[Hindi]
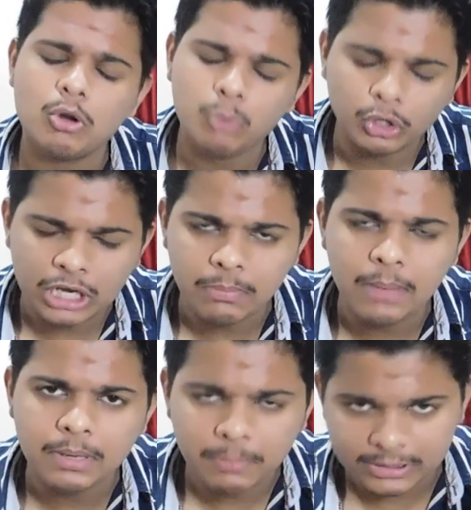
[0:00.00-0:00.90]
और मॉर्टल
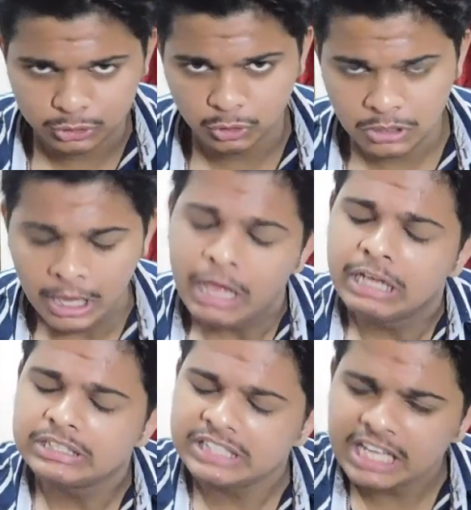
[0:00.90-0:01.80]
भाई मेरी बात सुन
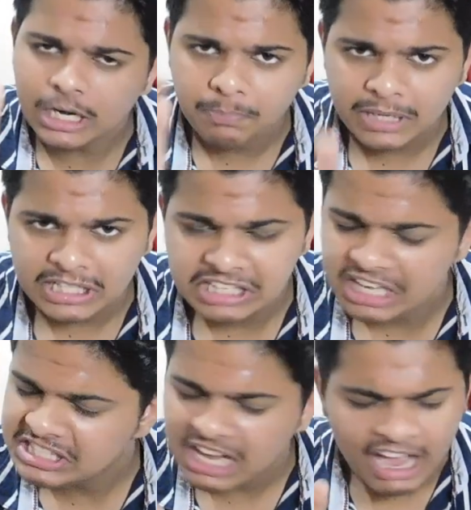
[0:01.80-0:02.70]
सिगरेट पीने
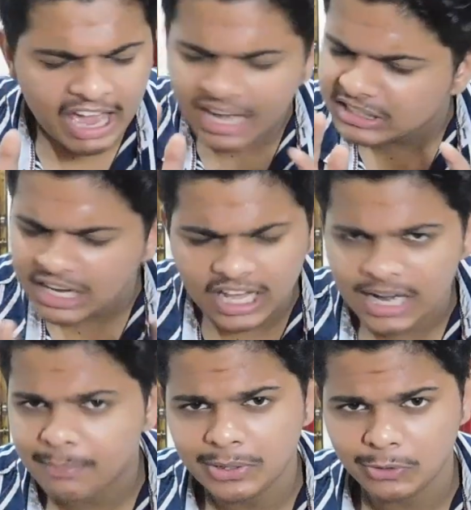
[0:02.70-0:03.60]
से किसी का कैरेक्टर
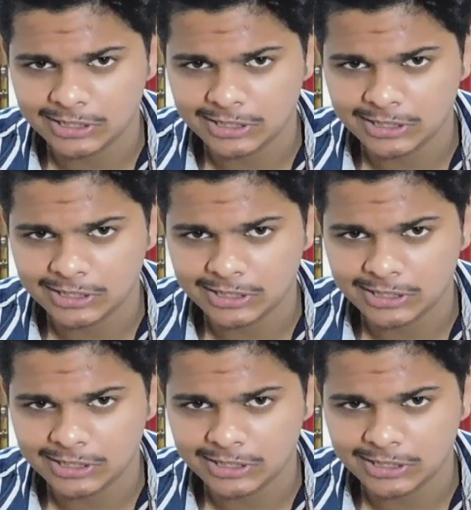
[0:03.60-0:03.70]
खराब नहीं हो